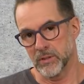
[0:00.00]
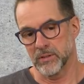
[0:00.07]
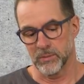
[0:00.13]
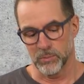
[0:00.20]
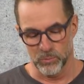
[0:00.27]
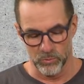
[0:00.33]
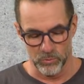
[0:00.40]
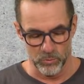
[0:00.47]

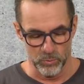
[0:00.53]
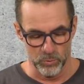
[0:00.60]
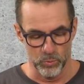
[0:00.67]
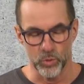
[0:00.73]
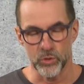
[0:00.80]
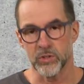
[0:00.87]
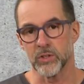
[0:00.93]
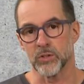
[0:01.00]
ich
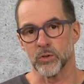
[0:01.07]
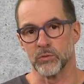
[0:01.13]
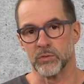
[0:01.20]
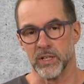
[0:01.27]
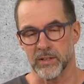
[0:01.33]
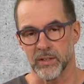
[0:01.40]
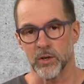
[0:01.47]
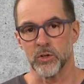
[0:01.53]
muss es und
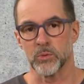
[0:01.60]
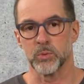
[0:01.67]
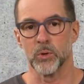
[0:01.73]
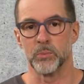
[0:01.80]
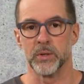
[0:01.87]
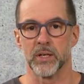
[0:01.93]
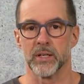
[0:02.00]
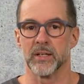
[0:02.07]
will es
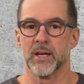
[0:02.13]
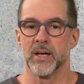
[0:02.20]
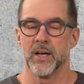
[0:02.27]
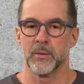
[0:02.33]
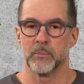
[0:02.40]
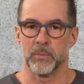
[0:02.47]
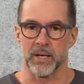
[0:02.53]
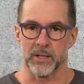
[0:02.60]
ausprobieren.
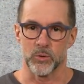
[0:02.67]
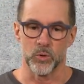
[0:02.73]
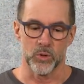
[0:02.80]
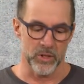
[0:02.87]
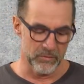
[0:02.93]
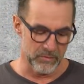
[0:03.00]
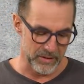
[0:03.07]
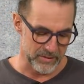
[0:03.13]
Mal
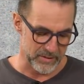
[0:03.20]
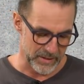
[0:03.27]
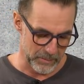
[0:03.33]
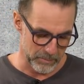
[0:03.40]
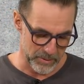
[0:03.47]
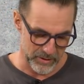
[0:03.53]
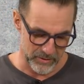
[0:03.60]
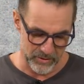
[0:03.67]
gucken, was
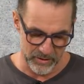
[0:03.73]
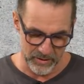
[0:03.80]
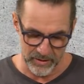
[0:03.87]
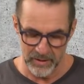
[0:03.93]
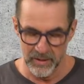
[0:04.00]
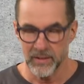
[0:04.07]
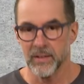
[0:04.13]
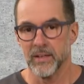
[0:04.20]
dann passiert.